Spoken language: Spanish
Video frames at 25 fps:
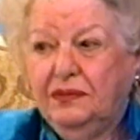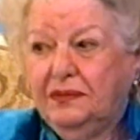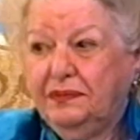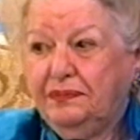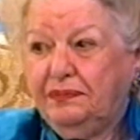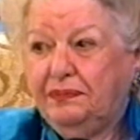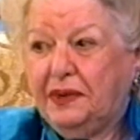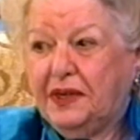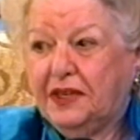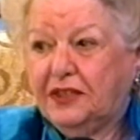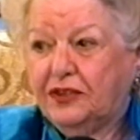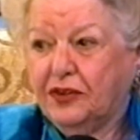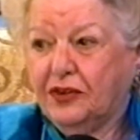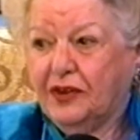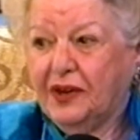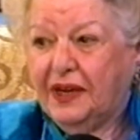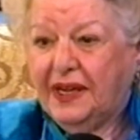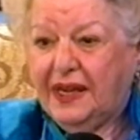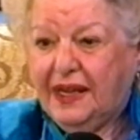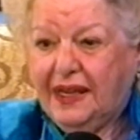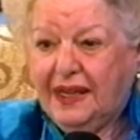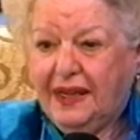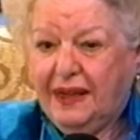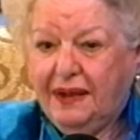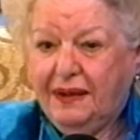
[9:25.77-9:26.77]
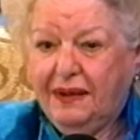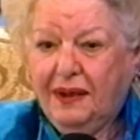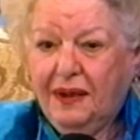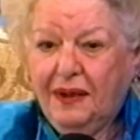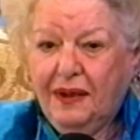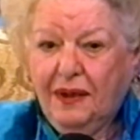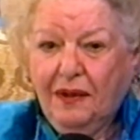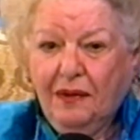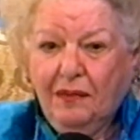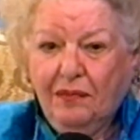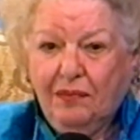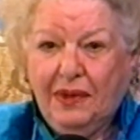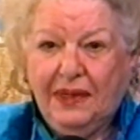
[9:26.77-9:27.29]
un personaje
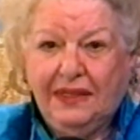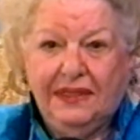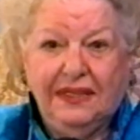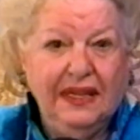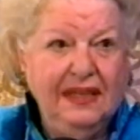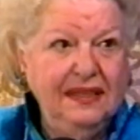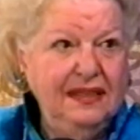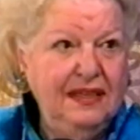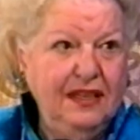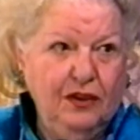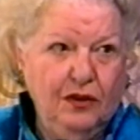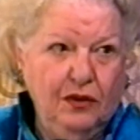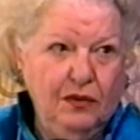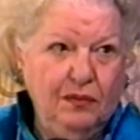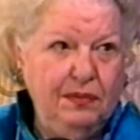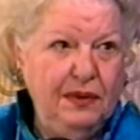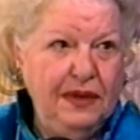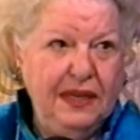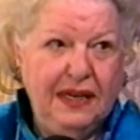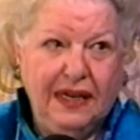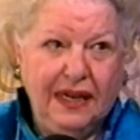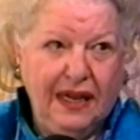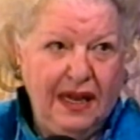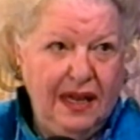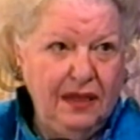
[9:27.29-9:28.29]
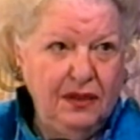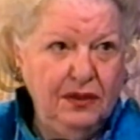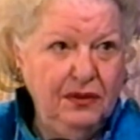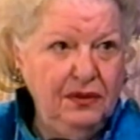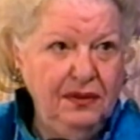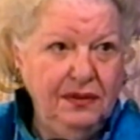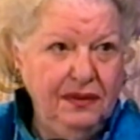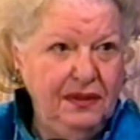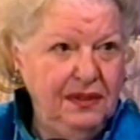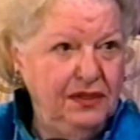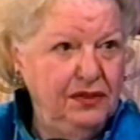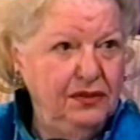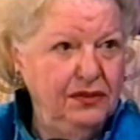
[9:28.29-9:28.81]
bastante
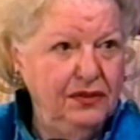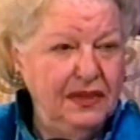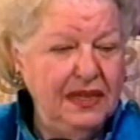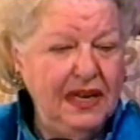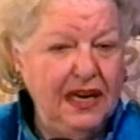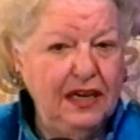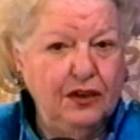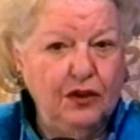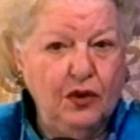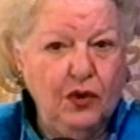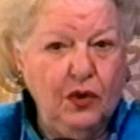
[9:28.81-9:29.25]
complicado, es una